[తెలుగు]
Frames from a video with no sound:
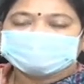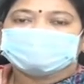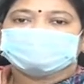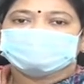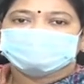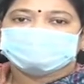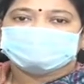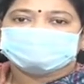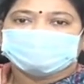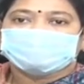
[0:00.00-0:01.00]
పాదయాత్ర
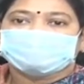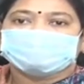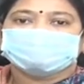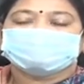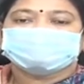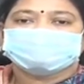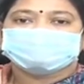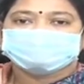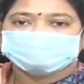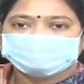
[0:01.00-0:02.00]
సందర్భంగా
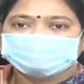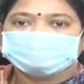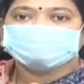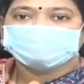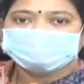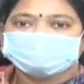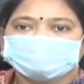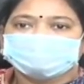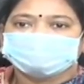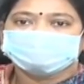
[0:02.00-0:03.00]
గౌరవ
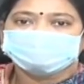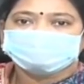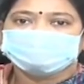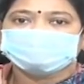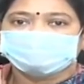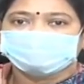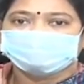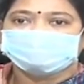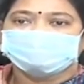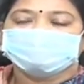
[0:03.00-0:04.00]
ముఖ్యమంత్రి గారు
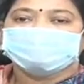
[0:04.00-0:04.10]
ఇచ్చినటువంటి